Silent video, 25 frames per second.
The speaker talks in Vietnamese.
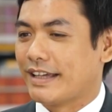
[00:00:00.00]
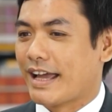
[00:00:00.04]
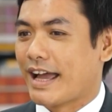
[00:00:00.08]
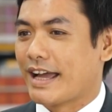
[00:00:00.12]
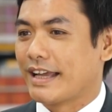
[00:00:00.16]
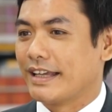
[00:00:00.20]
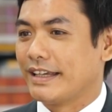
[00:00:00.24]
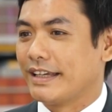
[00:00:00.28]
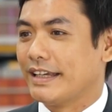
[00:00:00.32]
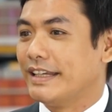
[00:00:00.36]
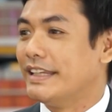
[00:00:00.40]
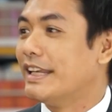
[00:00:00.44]

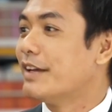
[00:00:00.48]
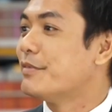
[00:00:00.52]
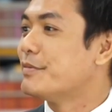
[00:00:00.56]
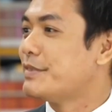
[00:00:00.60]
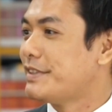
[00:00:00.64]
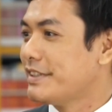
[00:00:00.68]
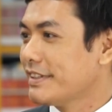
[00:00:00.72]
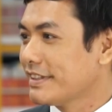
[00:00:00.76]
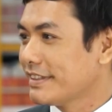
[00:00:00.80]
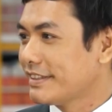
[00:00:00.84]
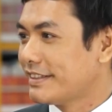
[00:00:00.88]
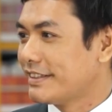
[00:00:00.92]
hàng nghìn
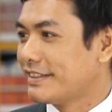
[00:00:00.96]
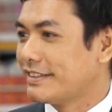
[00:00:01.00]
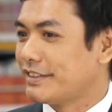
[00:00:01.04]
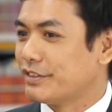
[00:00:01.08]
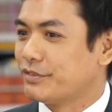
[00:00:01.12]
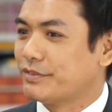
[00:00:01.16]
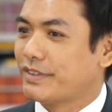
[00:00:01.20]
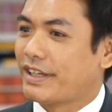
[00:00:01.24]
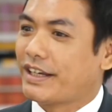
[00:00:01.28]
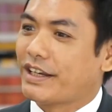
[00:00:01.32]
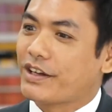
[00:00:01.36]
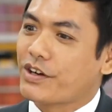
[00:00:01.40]
năm trước
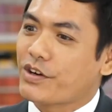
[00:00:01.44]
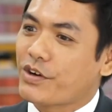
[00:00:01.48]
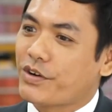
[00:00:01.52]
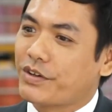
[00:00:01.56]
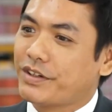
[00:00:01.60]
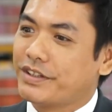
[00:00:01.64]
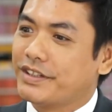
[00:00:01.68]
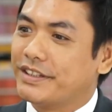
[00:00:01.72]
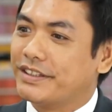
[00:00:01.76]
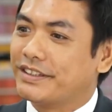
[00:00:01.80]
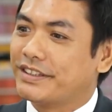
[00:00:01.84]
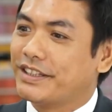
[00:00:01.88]
chúng ta đã có
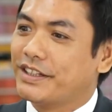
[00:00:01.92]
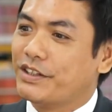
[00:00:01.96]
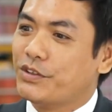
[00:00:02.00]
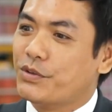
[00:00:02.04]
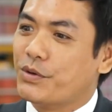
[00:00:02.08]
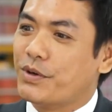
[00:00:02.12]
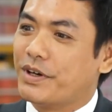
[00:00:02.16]
con đường tơ